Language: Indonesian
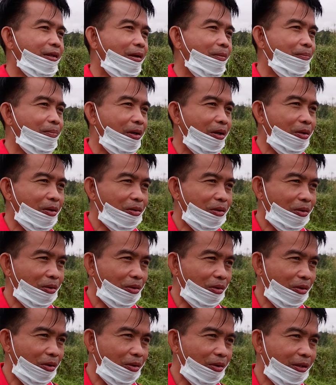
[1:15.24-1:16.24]
tanpa gotong
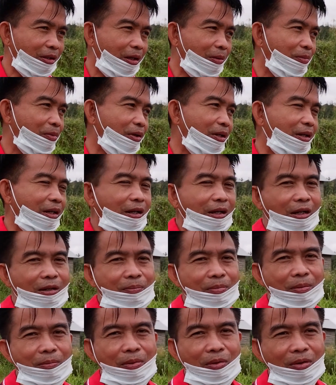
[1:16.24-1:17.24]
royong kita mungkin
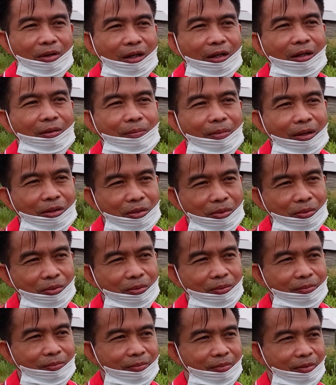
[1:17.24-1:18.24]
akan pembangunan akan maju
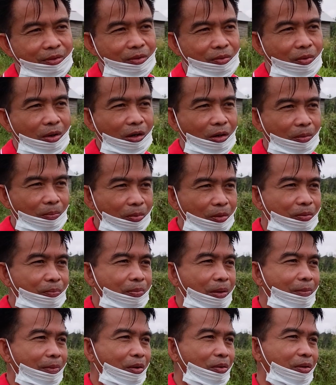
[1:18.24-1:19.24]
walaupun
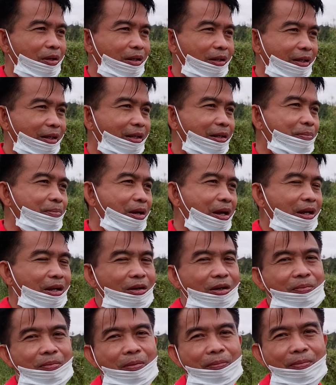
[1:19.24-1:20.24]
pembangunan ini
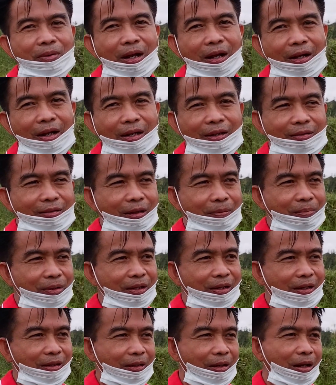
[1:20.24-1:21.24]
dibiayai oleh pemerintah kan tapi
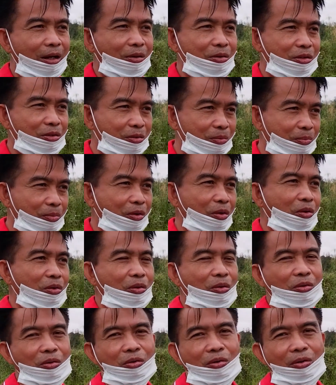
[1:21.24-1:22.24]
kita harus
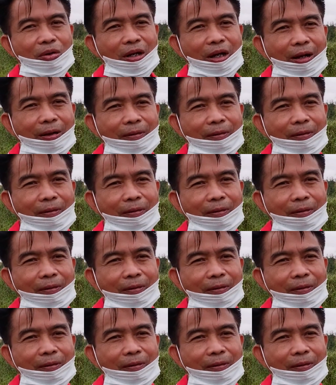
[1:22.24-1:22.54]
gotong royong